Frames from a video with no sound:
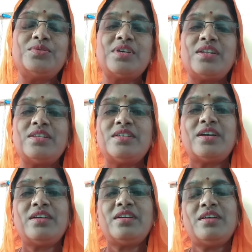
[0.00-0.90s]
सर
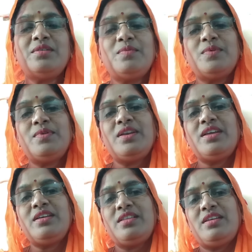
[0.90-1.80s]
चढ़ कर बोले
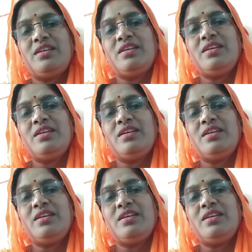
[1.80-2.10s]
रे